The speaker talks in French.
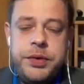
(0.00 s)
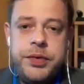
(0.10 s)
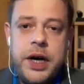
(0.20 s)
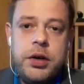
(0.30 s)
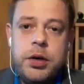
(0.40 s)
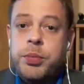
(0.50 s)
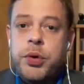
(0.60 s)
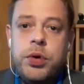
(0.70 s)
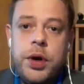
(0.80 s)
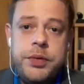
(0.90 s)
FIFA, comme
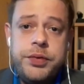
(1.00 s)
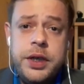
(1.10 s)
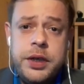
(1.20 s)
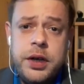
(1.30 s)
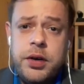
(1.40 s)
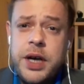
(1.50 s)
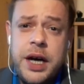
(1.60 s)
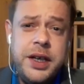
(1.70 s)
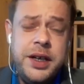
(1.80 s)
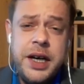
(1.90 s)
beaucoup en Afrique. Hein.
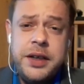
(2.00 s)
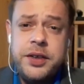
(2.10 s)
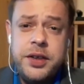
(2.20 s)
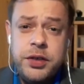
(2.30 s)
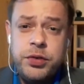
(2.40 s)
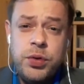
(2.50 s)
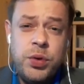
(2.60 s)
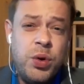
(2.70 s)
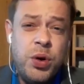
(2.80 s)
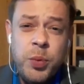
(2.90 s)
Regardez les dernières
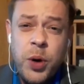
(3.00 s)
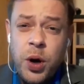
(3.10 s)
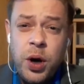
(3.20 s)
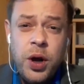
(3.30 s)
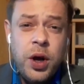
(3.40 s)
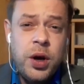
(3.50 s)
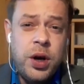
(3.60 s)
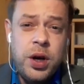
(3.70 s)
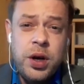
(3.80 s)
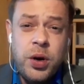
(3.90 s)
élections aux Comores,
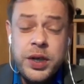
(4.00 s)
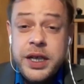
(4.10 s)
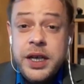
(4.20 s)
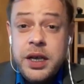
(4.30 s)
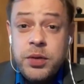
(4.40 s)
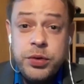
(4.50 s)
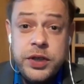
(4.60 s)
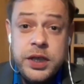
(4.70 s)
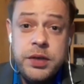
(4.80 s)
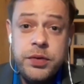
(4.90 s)
euh, en Guinée
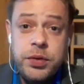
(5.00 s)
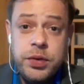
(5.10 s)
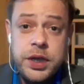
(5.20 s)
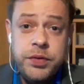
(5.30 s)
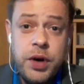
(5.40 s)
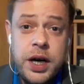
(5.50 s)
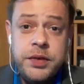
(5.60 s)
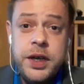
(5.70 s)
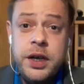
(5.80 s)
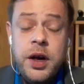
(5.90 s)
aussi, qui vont qui vont
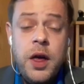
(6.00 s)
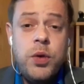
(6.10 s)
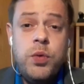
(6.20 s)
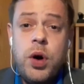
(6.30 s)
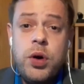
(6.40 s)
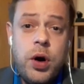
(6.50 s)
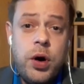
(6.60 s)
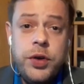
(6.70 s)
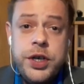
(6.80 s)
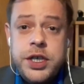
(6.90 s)
arriver, ou
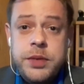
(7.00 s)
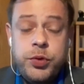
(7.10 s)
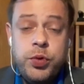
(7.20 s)
encore en Égypte.